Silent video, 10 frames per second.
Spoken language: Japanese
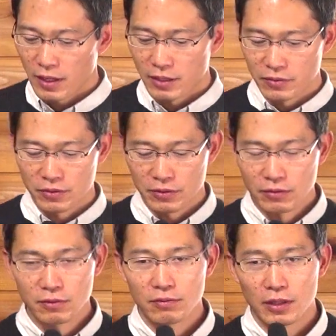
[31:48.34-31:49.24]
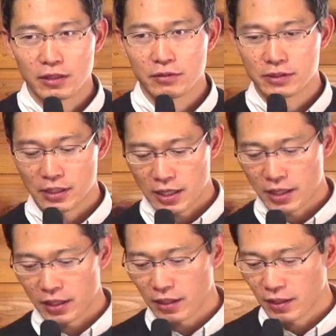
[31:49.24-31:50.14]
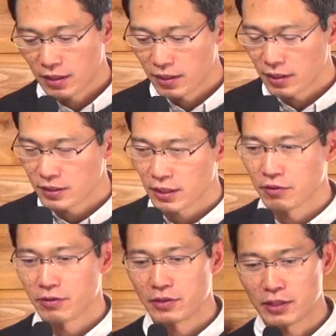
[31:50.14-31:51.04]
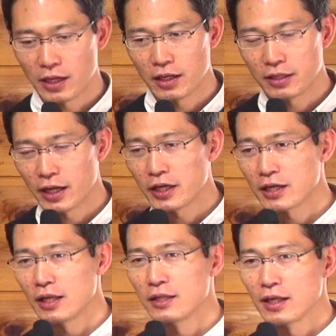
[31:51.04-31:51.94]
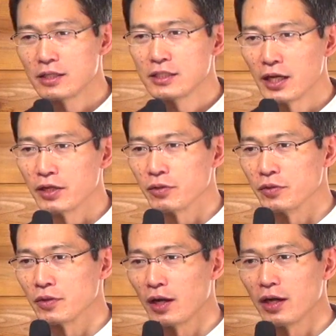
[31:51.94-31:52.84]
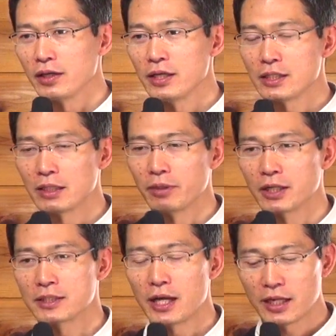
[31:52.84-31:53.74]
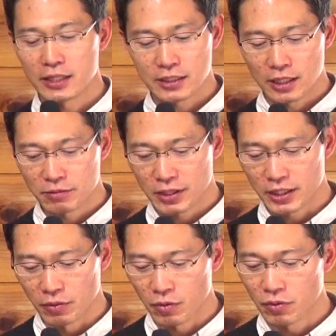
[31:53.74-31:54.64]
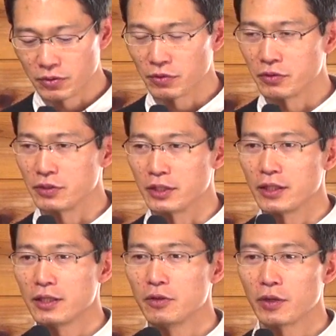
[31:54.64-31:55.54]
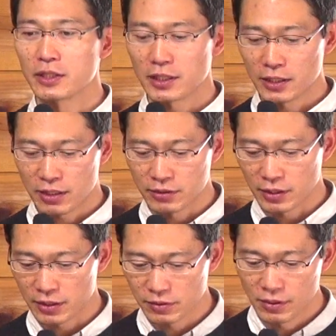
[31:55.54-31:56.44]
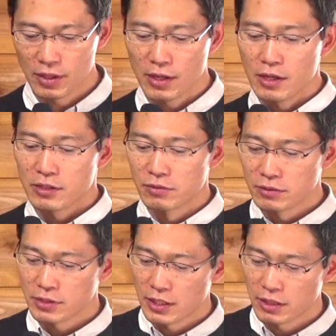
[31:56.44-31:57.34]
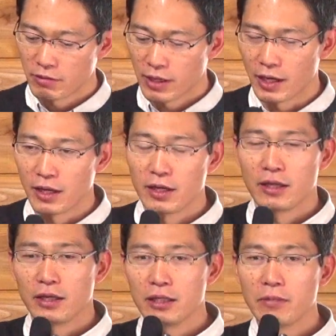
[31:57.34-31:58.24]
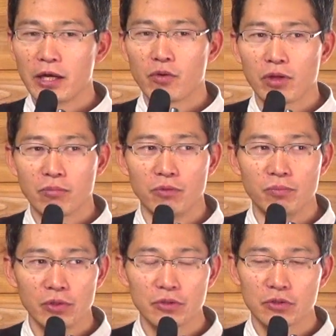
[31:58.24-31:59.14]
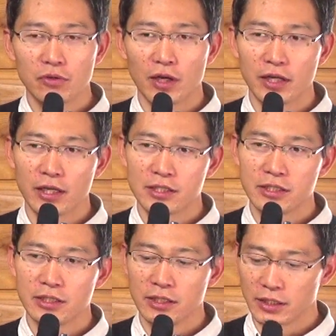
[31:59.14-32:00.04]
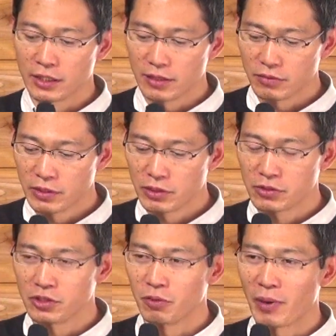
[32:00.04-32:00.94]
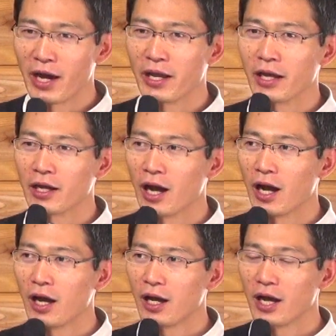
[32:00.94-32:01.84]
あの世の終わりの時代、ね、先ほど言った大観難時代というのがイエス様が再臨される前に起こるというふうに予言されてるんだけどその時代には今よりももっと激しいウイルスの蔓延が